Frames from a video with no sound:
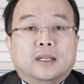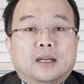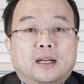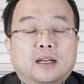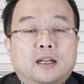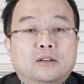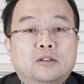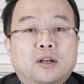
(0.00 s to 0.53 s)

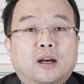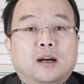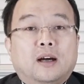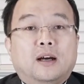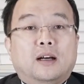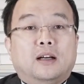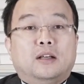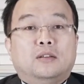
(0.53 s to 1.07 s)

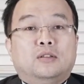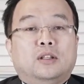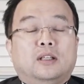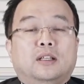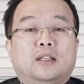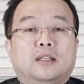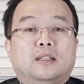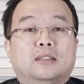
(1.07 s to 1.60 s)
할렐루야
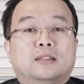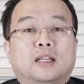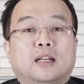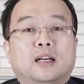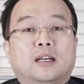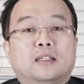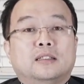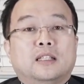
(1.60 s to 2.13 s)
우리
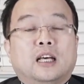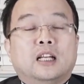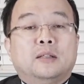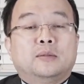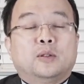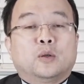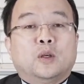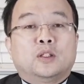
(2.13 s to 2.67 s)
사랑하는 하늘
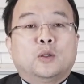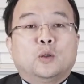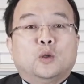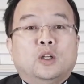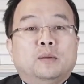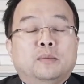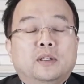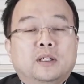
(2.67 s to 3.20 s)
부족계
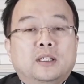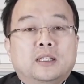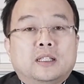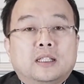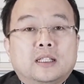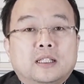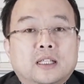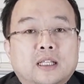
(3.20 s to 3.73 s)

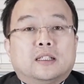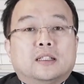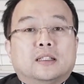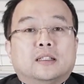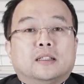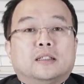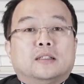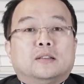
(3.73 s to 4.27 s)
성도님들
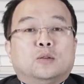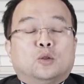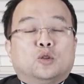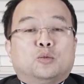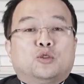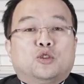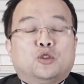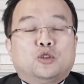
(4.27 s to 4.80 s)

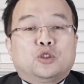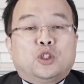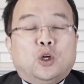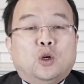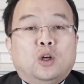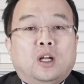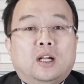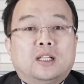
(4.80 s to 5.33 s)
요즘 추운
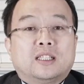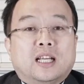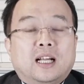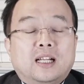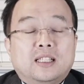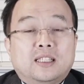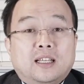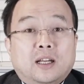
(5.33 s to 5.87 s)
겨울날
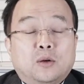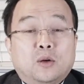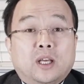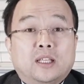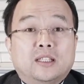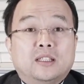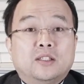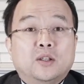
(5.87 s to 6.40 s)
잘 지내고
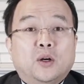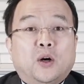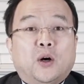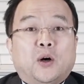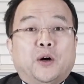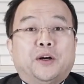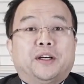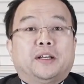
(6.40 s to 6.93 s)

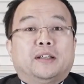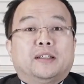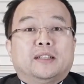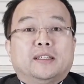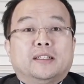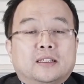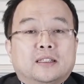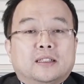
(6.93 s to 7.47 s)
계시죠?
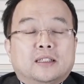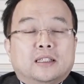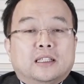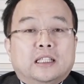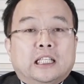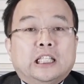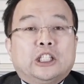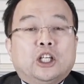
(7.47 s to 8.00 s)

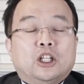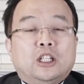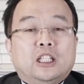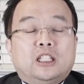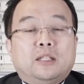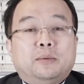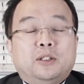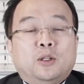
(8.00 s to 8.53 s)

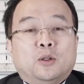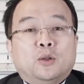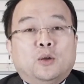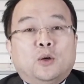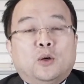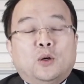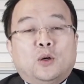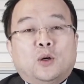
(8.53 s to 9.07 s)

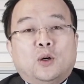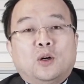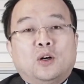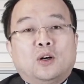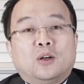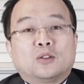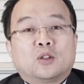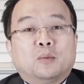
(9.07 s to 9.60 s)
2022년도
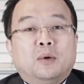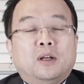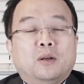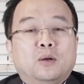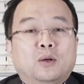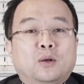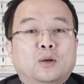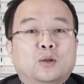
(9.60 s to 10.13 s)

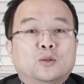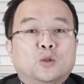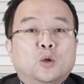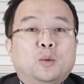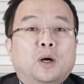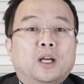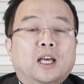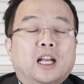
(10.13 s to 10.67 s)
정말로
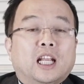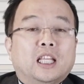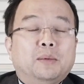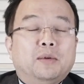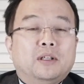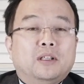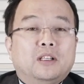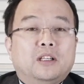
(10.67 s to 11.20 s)
소망의
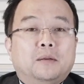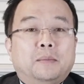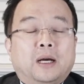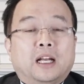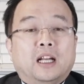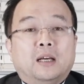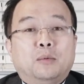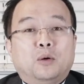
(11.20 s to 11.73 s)
하나님을
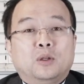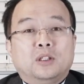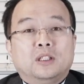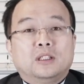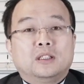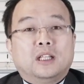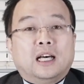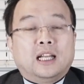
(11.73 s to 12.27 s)

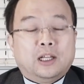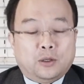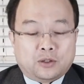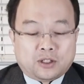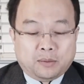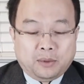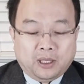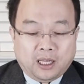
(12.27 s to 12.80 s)
바라보는 한
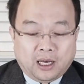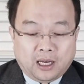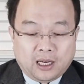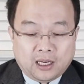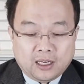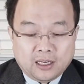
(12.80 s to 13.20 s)
해였습니다.